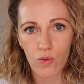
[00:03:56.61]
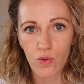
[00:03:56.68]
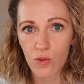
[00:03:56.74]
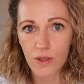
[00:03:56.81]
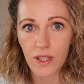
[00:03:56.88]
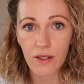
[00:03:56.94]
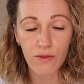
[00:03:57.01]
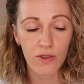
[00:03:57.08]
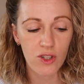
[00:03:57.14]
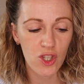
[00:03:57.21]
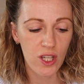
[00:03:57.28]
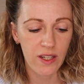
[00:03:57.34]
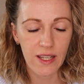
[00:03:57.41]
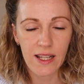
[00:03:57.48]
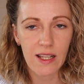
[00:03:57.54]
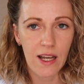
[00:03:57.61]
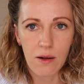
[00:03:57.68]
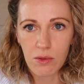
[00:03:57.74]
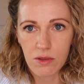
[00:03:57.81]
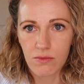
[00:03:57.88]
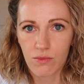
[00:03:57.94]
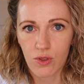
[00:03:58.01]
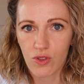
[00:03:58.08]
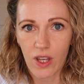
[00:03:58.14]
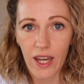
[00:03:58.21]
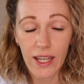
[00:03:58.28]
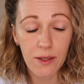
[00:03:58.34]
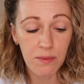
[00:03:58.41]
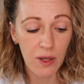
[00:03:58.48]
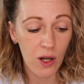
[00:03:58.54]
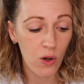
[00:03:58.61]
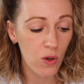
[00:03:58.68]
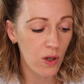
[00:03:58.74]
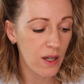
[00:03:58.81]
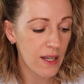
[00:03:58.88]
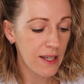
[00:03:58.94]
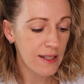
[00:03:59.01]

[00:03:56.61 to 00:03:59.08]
nur den von Chanel, aber das reicht mir auch.